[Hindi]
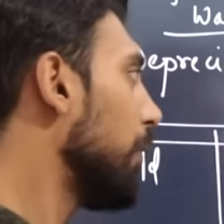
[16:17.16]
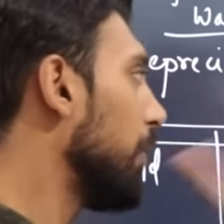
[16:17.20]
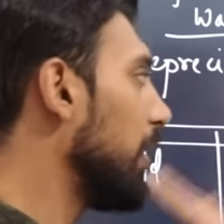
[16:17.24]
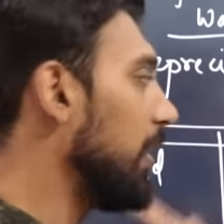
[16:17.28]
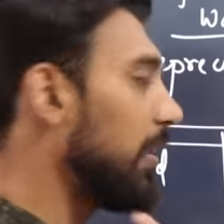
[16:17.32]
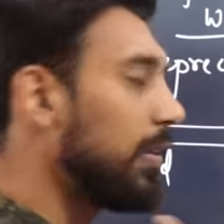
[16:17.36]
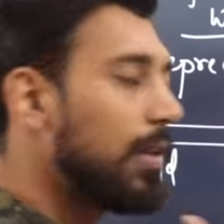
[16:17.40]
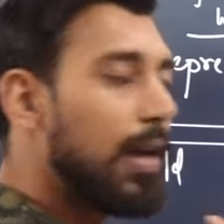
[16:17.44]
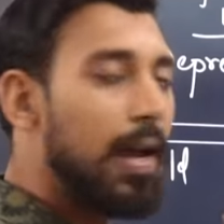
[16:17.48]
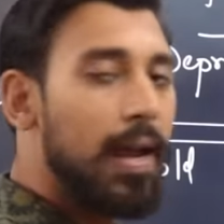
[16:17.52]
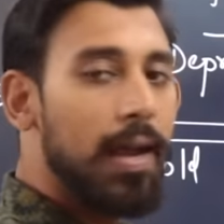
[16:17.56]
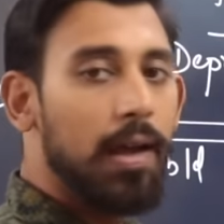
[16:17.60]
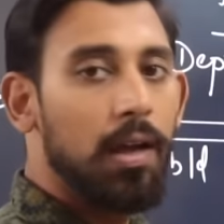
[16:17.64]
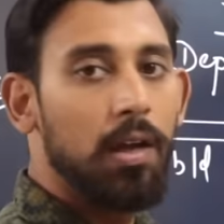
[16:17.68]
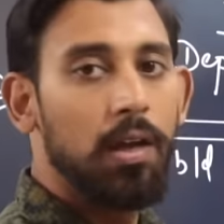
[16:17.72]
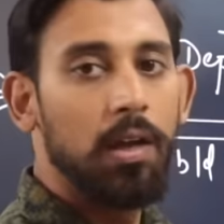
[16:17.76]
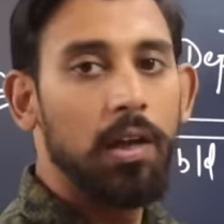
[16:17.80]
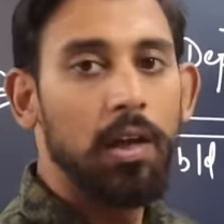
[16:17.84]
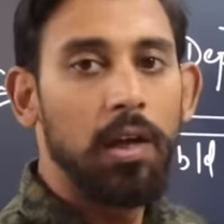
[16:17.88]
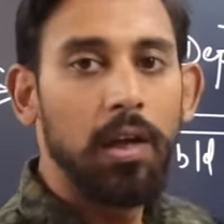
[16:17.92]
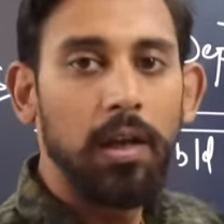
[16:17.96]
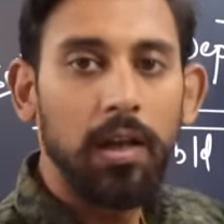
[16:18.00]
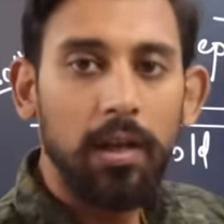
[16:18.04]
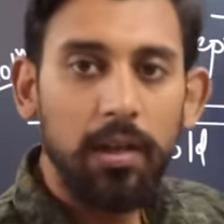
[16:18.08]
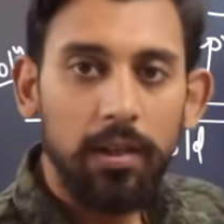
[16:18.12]
बनता
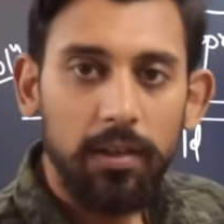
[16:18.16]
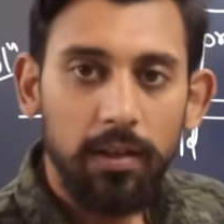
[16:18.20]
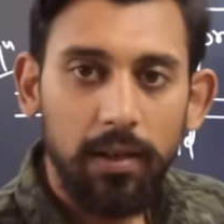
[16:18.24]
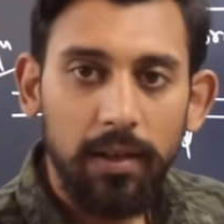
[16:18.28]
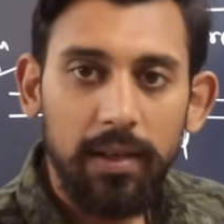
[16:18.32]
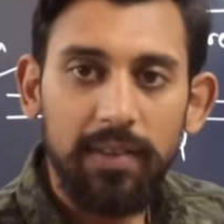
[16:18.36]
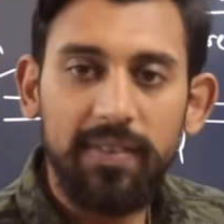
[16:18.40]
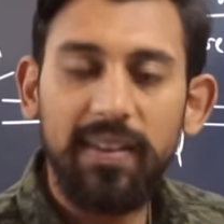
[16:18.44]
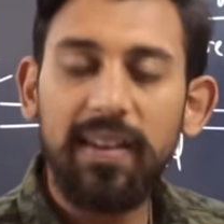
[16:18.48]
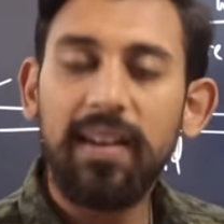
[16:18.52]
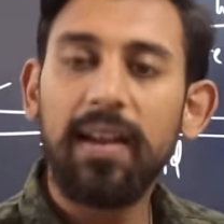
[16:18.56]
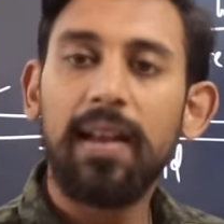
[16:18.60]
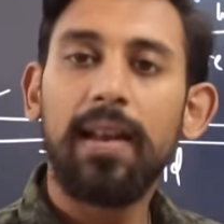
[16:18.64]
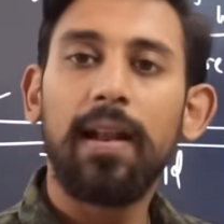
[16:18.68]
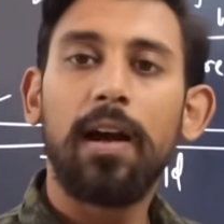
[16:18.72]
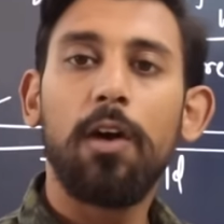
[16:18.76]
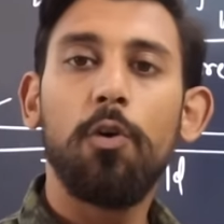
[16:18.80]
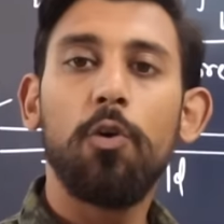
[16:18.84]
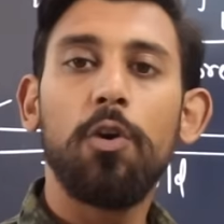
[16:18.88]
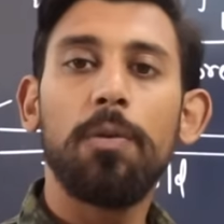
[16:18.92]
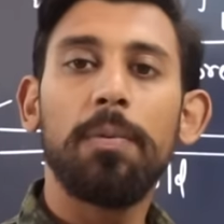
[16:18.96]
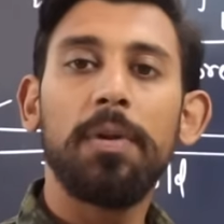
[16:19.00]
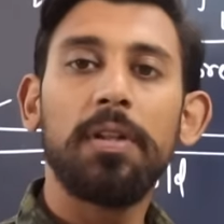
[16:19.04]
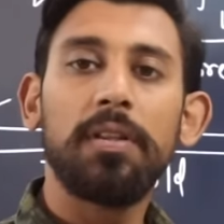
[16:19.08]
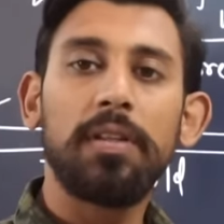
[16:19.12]
है सिंगल
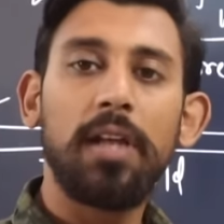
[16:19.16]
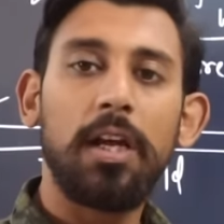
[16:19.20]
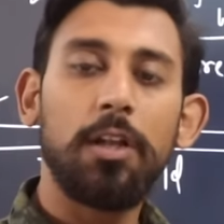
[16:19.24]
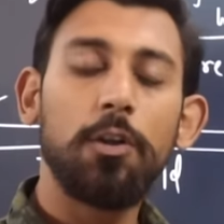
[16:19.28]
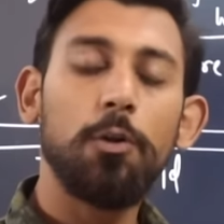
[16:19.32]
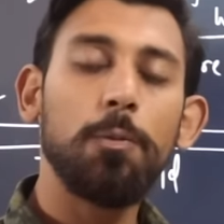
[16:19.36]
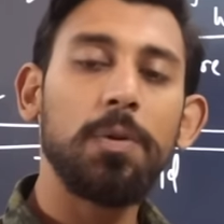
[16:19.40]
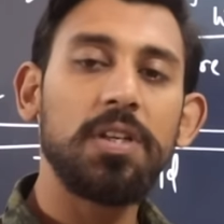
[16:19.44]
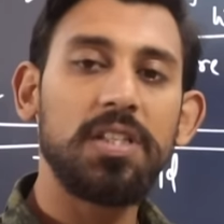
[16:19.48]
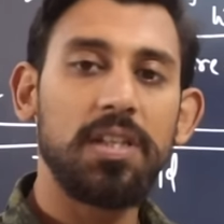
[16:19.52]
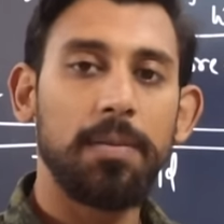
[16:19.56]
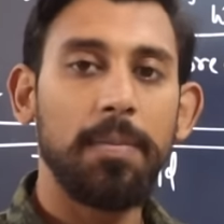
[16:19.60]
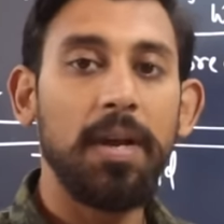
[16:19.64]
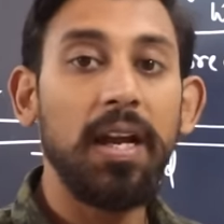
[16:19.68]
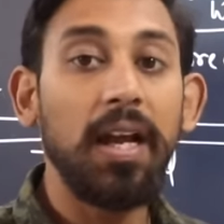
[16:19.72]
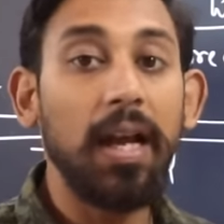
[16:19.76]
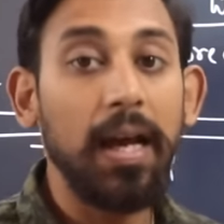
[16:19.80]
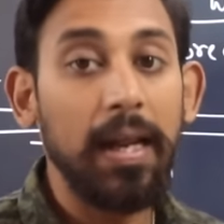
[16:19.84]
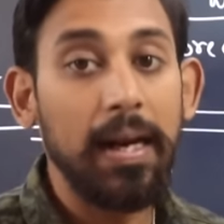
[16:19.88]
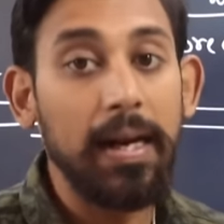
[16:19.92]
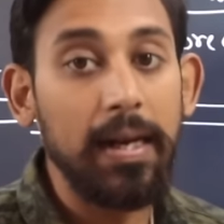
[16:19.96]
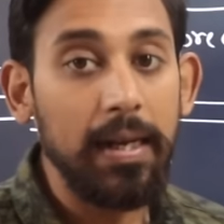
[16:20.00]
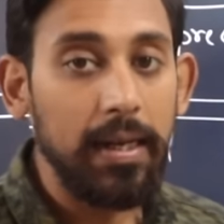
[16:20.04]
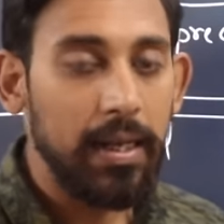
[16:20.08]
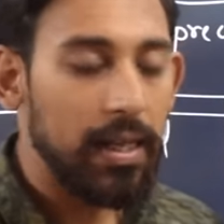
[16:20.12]
अकाउंट बनता है तो बस हमें
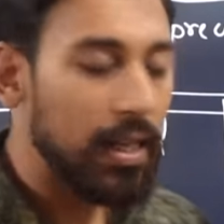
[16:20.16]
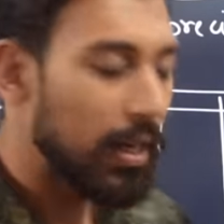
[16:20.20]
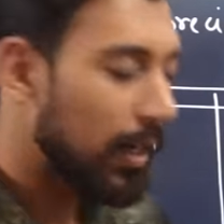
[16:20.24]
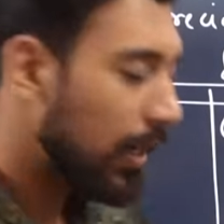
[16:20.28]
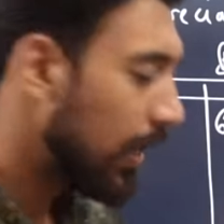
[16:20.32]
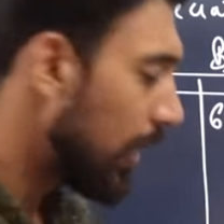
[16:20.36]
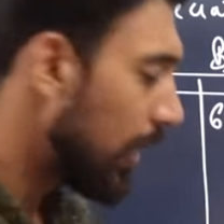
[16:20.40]
करंट ईयर का